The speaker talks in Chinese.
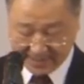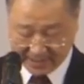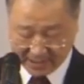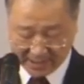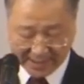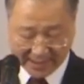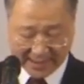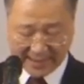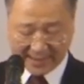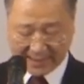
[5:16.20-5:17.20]
所
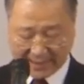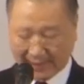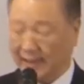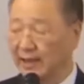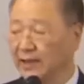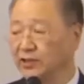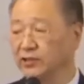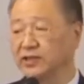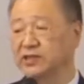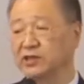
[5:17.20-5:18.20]
以，
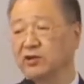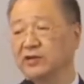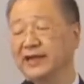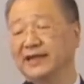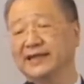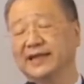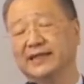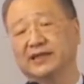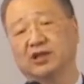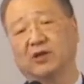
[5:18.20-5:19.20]
有的时候人跟人
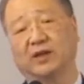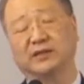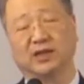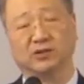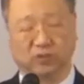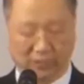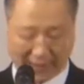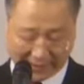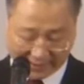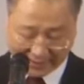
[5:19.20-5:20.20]
的交往当中啊，